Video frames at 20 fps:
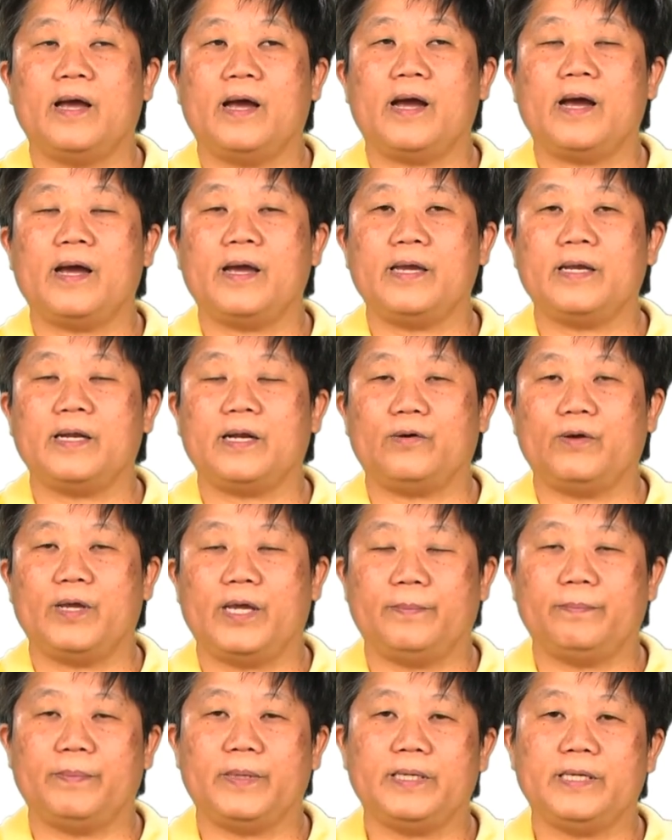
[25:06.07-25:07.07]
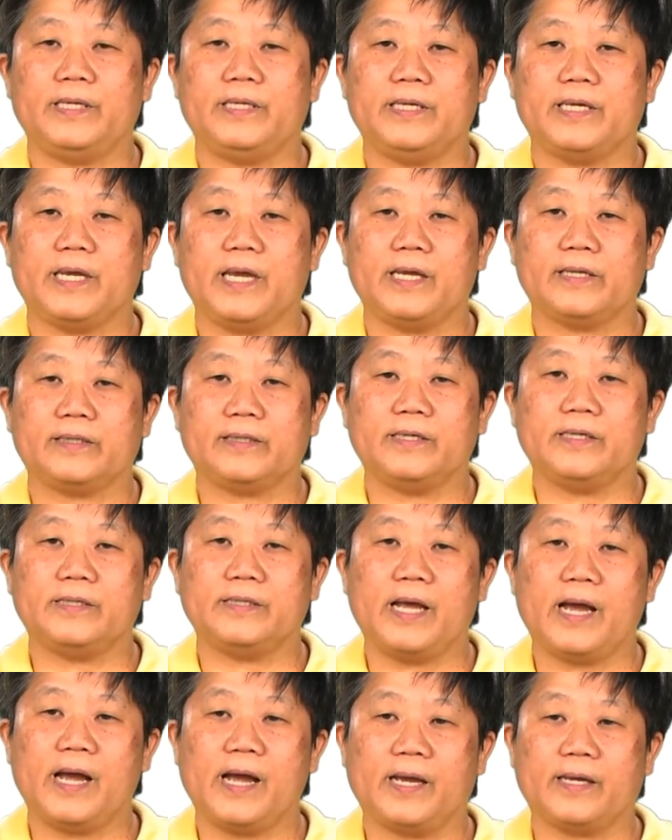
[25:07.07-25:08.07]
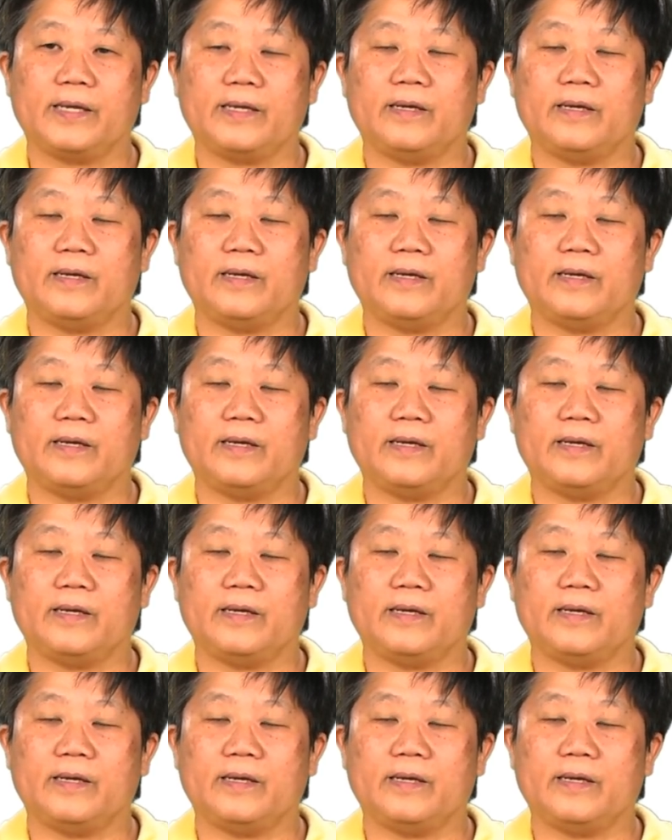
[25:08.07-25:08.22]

ให้เราเห็นเป็นอินดิเคเตอร์ได้